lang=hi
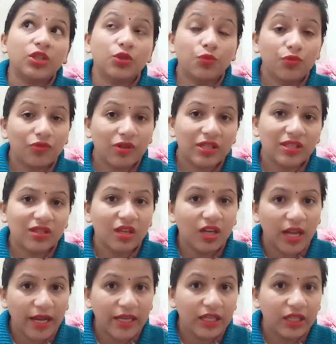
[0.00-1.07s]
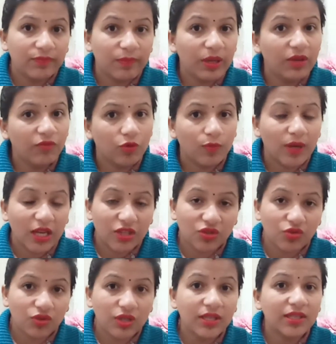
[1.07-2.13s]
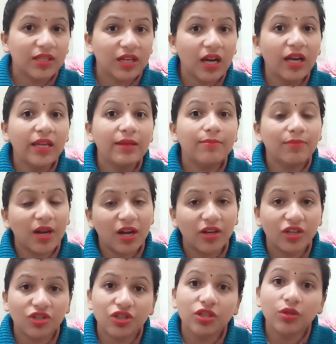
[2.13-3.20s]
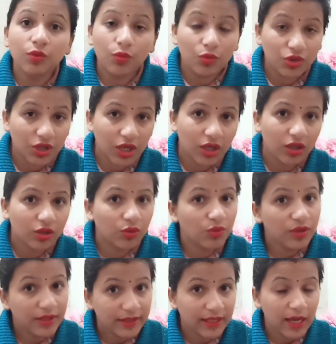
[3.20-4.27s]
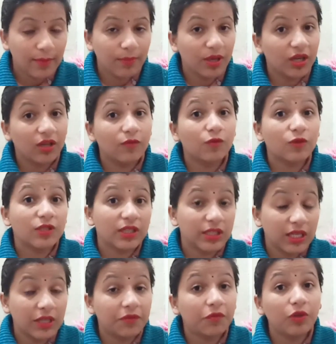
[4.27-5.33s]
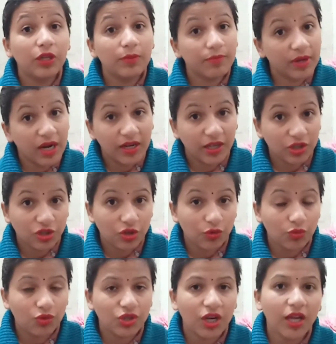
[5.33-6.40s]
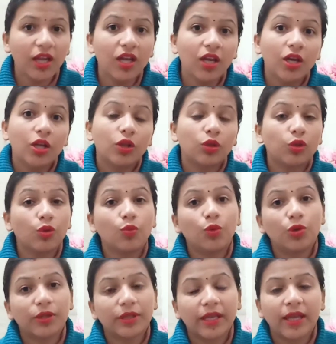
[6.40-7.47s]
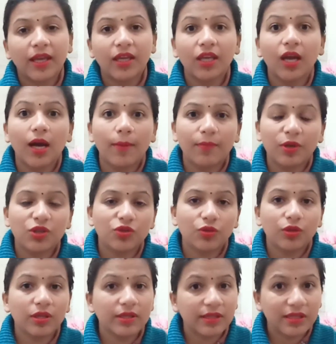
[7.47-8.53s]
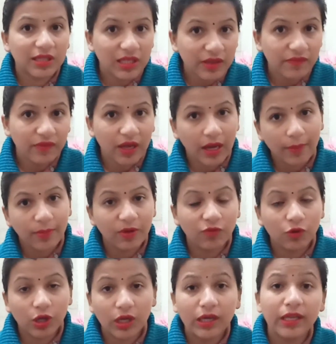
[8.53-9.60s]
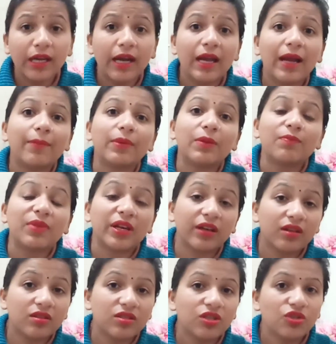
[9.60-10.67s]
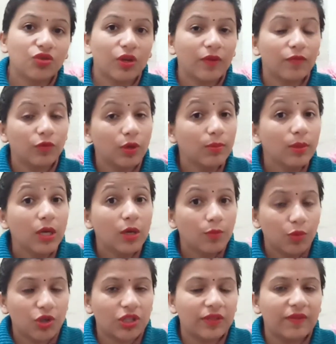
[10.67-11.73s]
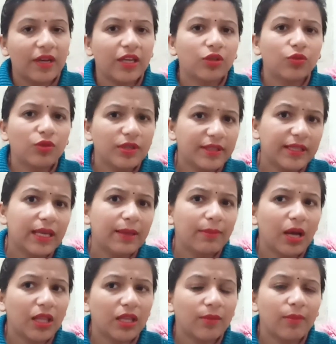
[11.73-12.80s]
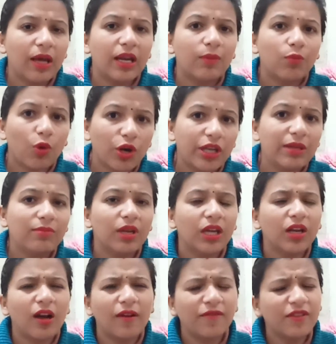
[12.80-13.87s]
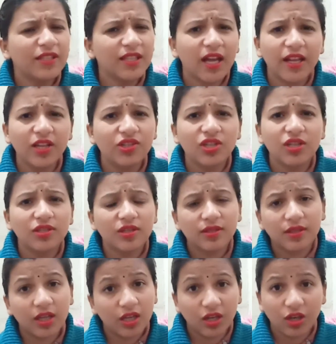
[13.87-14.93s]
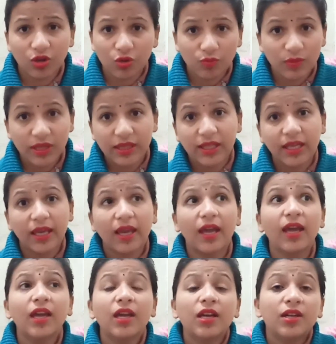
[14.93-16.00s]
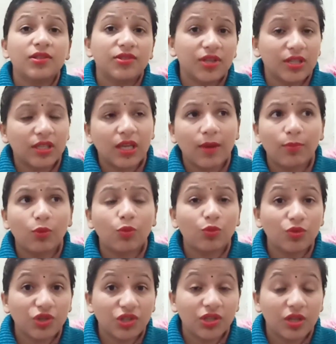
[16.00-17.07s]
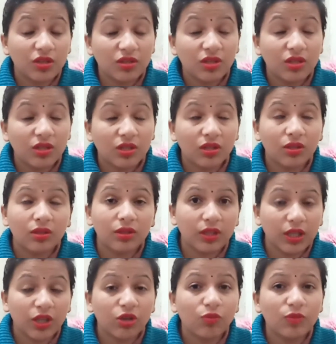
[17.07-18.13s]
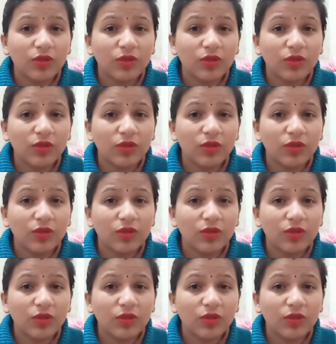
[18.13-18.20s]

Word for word: यूट्रस से लाइनिंग पे वो ब्लास्टोसिस्ट का इम्प्लांटेशन हो जाएगा तो इस टाइम पे अगर वो सक्सेसफुली इम्प्लांटेशन हो जाए तो बोलते हैं कि आपकी जो कंसीव है आपने वो कर लिया है आपकी प्रेगनेंसी जो है वो अब पॉजिटिव आएगी तो इसके बाद हमारे बॉडी में काफ़ी सारे चेंजेस देखने को मिलते हैं जैसे आपको कुछ चेंजेस देखने